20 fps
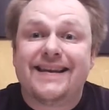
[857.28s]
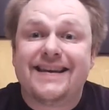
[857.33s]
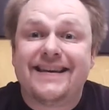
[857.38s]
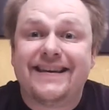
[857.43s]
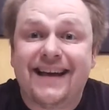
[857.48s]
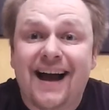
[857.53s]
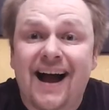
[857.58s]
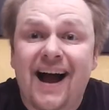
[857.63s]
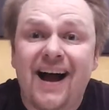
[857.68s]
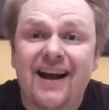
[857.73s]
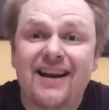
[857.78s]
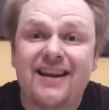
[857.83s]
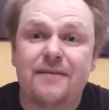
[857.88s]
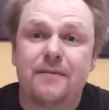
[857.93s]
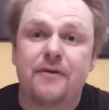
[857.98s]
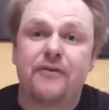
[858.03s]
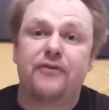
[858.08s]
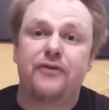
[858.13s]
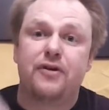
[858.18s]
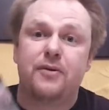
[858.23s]
Ja,
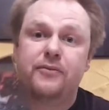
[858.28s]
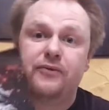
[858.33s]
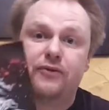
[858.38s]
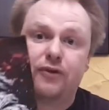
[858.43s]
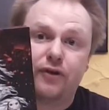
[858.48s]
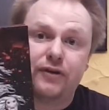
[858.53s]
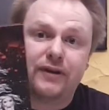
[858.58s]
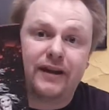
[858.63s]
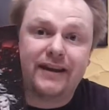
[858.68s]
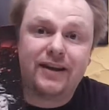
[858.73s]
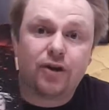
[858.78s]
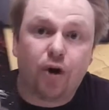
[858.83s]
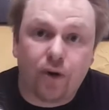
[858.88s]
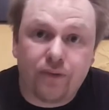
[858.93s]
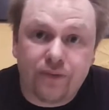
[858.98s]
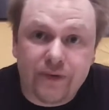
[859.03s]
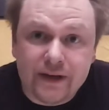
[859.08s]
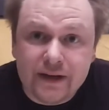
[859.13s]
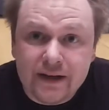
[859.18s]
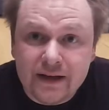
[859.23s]
liebe Filmfreunde, ich
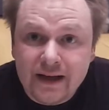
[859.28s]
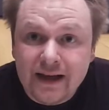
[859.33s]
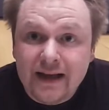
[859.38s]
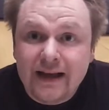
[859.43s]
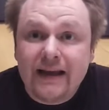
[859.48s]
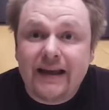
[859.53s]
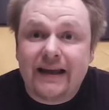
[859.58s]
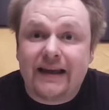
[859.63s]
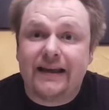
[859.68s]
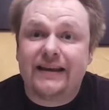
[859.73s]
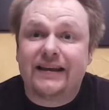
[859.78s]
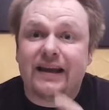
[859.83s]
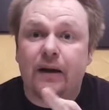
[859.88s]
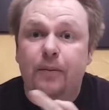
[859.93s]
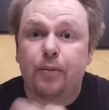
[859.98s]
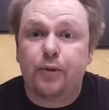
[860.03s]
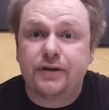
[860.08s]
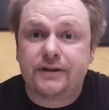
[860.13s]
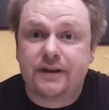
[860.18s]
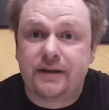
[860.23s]
hoffe, ich
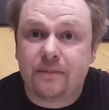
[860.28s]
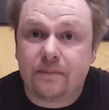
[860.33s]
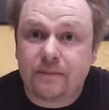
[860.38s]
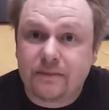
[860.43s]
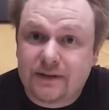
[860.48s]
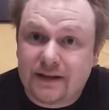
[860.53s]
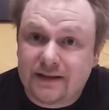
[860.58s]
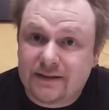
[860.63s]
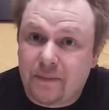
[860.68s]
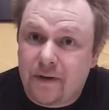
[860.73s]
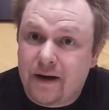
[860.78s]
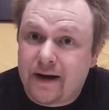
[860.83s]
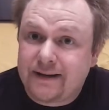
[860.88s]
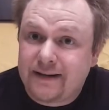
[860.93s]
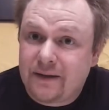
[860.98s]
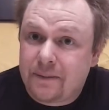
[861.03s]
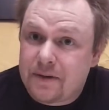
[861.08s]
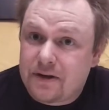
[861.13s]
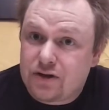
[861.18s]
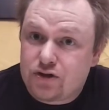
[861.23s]
habe euch die, das
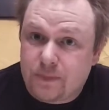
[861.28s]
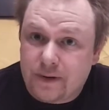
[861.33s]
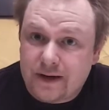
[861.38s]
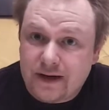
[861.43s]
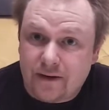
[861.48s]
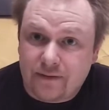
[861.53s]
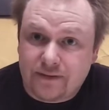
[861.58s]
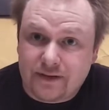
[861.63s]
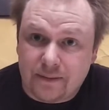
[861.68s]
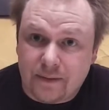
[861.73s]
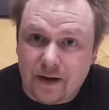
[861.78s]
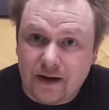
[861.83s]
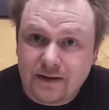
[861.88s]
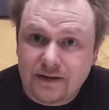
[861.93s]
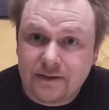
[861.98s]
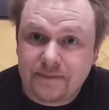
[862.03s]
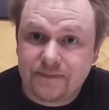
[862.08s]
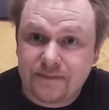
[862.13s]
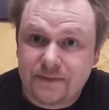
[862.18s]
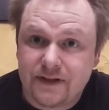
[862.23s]
Marketing ein bisschen schmackhaft
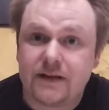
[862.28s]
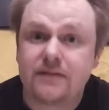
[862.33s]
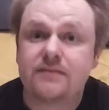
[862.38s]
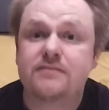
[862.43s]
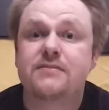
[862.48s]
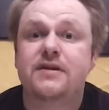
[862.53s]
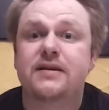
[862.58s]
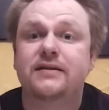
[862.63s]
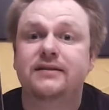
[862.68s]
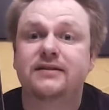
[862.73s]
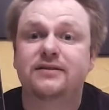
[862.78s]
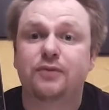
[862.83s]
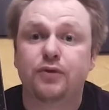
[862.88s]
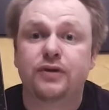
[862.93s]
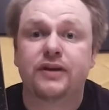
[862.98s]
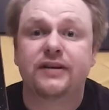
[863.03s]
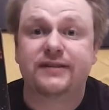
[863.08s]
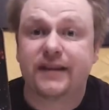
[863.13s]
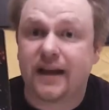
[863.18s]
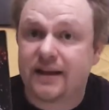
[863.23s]
gemacht. Denn es ist
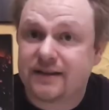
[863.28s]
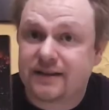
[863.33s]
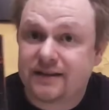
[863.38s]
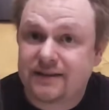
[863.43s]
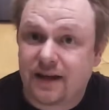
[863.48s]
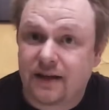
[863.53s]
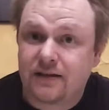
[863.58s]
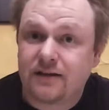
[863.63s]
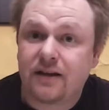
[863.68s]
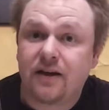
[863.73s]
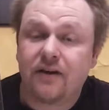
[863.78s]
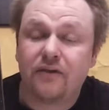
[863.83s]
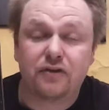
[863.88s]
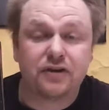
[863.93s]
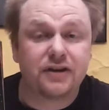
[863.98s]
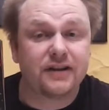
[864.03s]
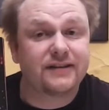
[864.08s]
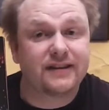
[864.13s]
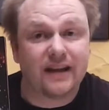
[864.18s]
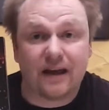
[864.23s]
wirklich sehr interessant,
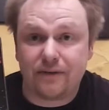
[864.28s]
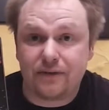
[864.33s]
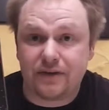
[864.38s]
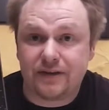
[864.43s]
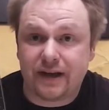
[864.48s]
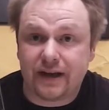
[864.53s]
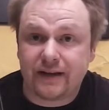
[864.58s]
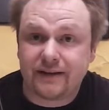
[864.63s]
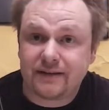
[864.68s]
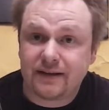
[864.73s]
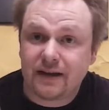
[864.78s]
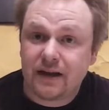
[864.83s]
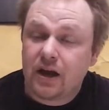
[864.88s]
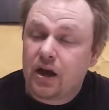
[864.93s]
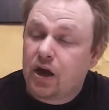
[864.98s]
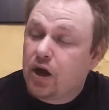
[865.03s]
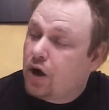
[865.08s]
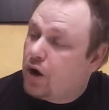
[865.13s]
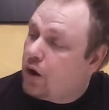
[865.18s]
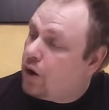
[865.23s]
wirklich sehr viel Text
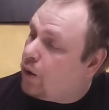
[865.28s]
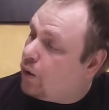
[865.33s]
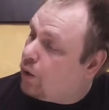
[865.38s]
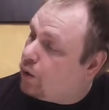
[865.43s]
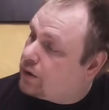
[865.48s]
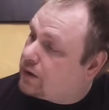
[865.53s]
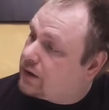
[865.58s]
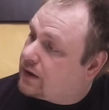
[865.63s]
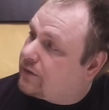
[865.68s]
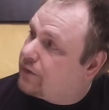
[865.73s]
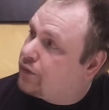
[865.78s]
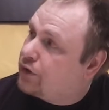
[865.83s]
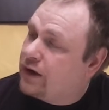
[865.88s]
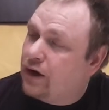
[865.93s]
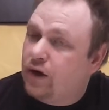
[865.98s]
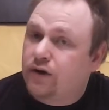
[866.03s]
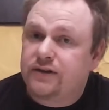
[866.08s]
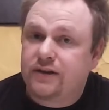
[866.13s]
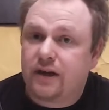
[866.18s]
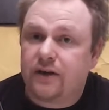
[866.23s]
und
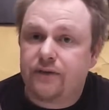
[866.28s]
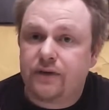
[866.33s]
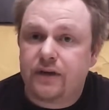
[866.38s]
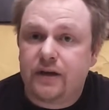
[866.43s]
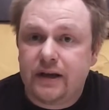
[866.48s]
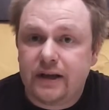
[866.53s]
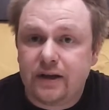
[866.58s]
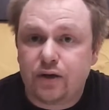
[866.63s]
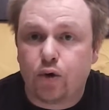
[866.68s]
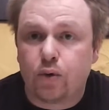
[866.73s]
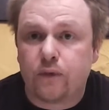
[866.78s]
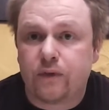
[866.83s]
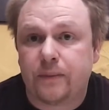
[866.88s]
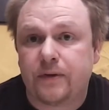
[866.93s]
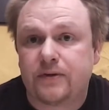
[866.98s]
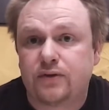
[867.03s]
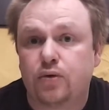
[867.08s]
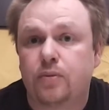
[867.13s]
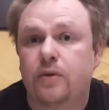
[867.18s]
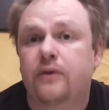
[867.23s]
wirklich auch sehr viel
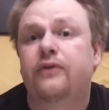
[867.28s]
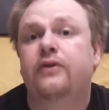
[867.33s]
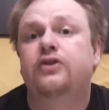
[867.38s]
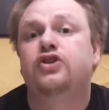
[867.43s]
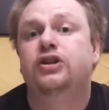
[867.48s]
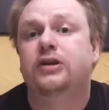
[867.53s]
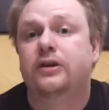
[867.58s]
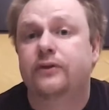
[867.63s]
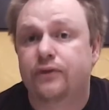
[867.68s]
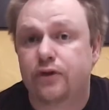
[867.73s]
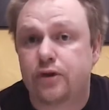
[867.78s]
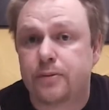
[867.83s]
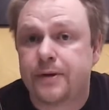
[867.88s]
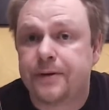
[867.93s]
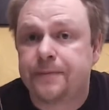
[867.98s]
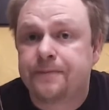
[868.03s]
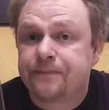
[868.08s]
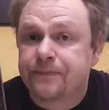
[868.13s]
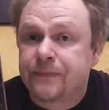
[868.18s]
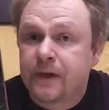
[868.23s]
Hintergrundinformation über verschiedene
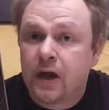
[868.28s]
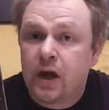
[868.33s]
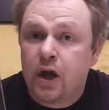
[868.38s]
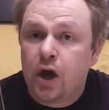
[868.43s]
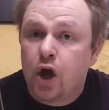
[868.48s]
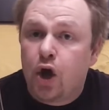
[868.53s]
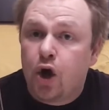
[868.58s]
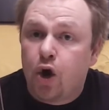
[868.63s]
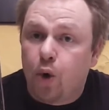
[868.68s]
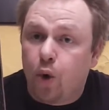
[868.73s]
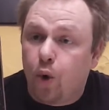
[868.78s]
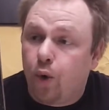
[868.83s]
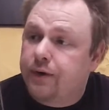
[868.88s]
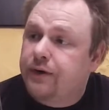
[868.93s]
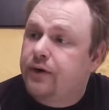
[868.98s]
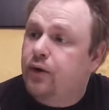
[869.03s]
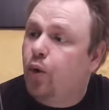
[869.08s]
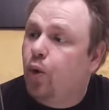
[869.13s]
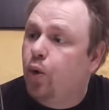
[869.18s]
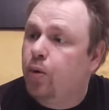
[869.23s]
Filme.
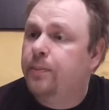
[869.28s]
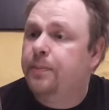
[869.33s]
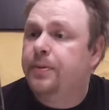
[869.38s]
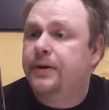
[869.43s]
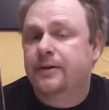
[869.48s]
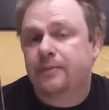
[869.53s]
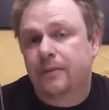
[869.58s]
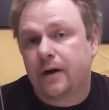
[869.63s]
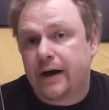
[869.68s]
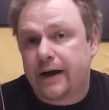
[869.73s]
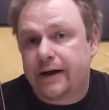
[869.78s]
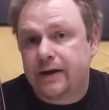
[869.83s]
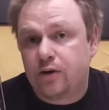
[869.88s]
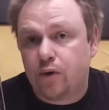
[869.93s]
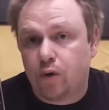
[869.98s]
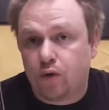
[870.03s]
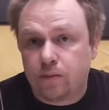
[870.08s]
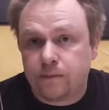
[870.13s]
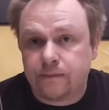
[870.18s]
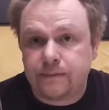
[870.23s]
Und unbedingt mal
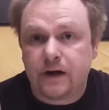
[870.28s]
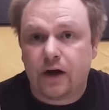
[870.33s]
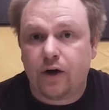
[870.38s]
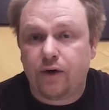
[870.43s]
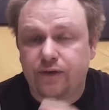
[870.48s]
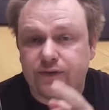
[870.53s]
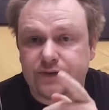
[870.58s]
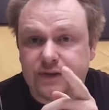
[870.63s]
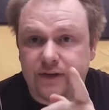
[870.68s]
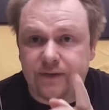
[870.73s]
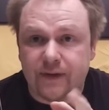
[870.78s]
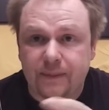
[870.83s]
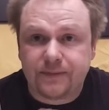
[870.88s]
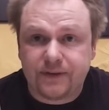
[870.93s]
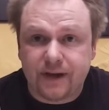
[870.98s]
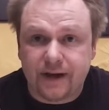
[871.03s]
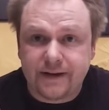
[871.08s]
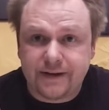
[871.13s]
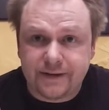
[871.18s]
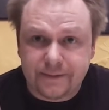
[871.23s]
reingucken auf die
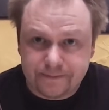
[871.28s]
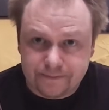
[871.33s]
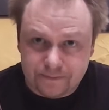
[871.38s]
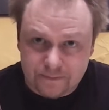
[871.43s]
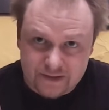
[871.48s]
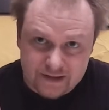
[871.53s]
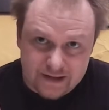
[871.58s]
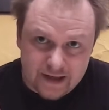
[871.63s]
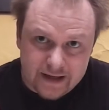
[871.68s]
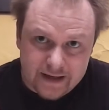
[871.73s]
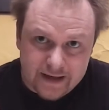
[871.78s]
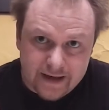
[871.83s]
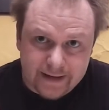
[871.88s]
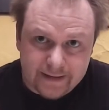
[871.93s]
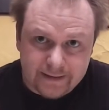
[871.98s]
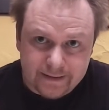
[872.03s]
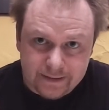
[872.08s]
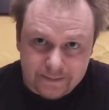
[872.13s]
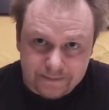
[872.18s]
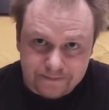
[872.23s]
Website Dead
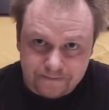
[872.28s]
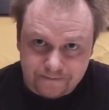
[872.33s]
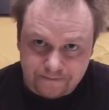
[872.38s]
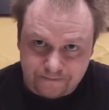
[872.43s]
Ends.